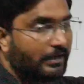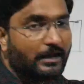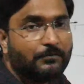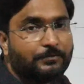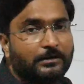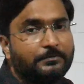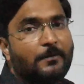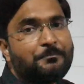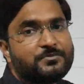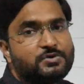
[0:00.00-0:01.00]
द हेल्प
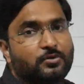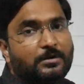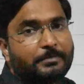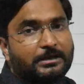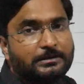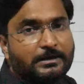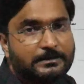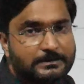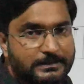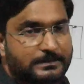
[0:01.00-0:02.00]
ऑफ जो अपान
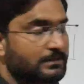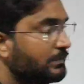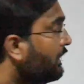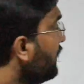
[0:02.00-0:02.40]
जिससे